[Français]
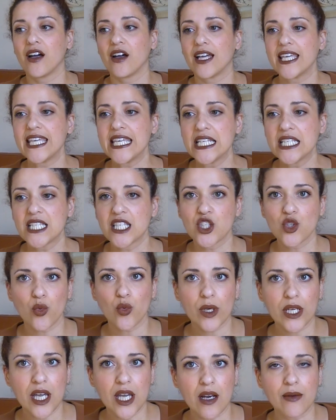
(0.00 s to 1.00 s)
Euh, ils
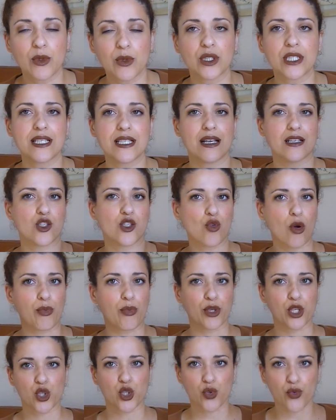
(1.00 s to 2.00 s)
ont également des accessoires
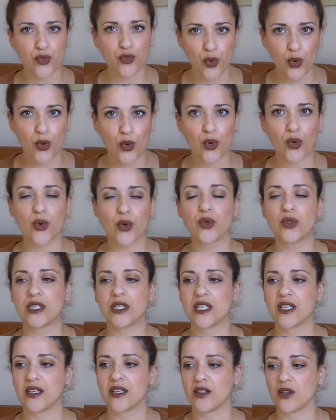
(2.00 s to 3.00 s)
pour les cheveux,
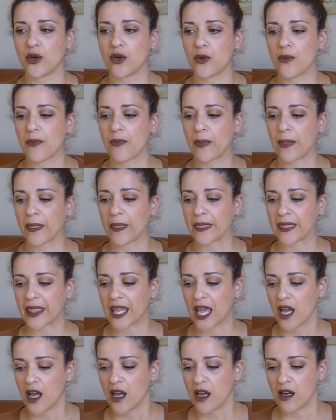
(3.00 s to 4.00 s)
des... Euh,
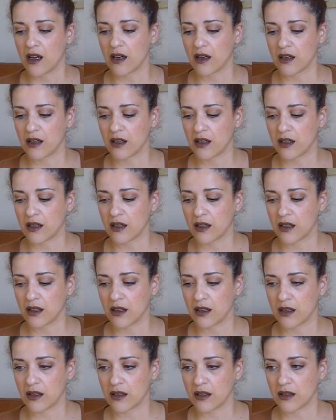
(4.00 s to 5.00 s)

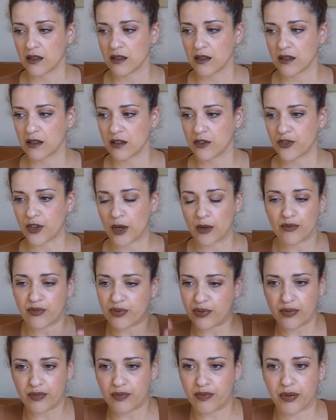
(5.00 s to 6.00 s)
euh, enfin,
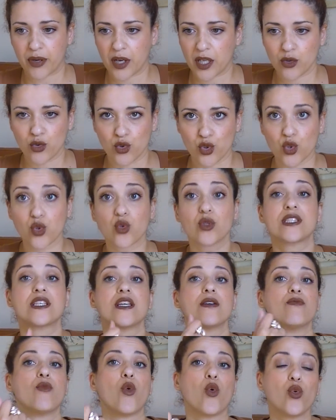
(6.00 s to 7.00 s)
plein d'autres choses,
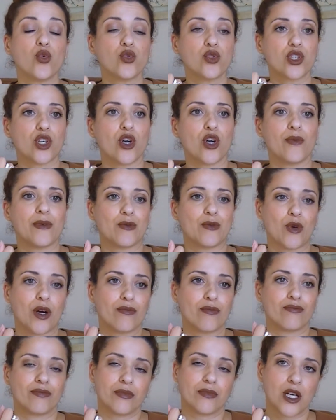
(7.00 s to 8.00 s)
des montres, mais
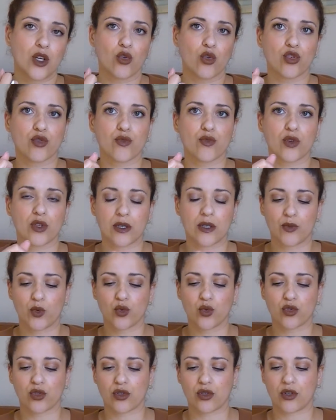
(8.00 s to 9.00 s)
moi, malheureusement, les
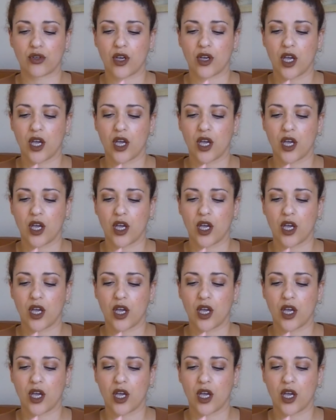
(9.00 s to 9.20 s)
montres,